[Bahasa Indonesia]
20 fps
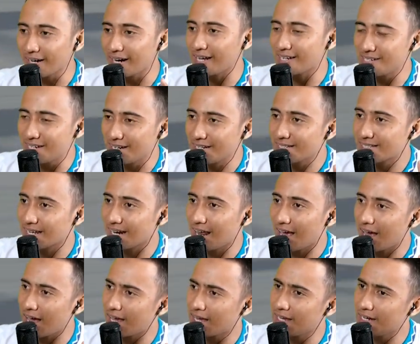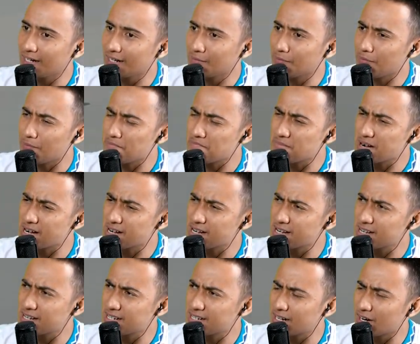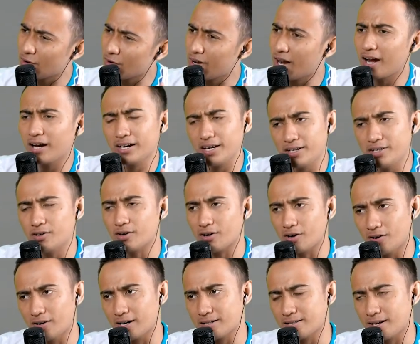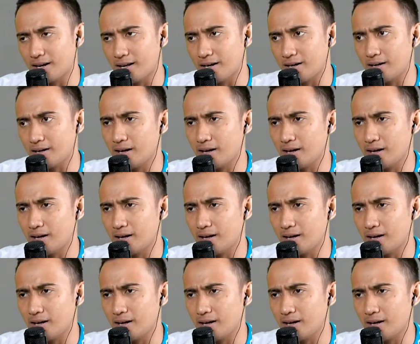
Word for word: legend selain uh, Ronaldinho kalau nggak salah.